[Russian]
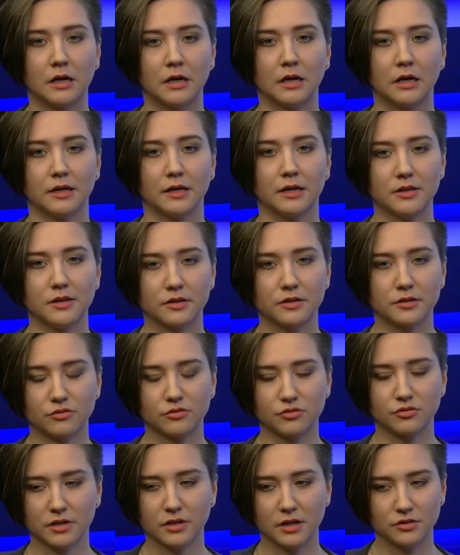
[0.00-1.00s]
Я не
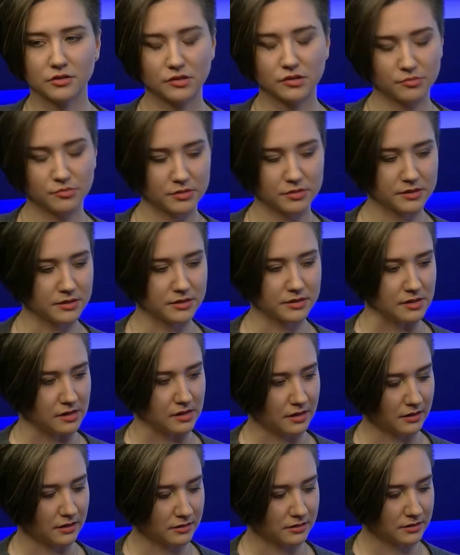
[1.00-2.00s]
рассуждаю из области,
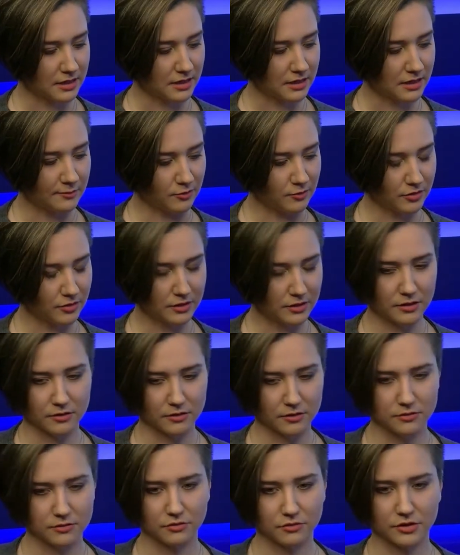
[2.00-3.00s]
как стали многие
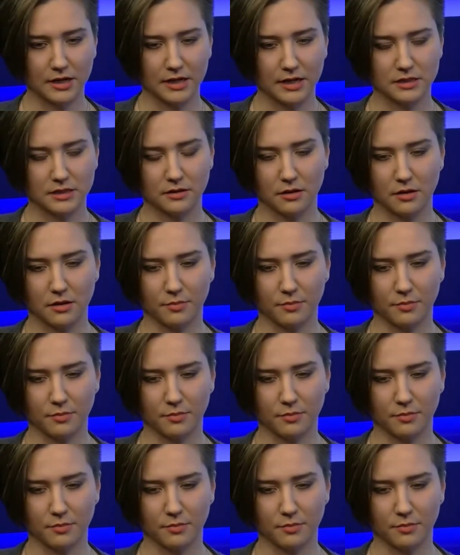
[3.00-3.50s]
рассуждать о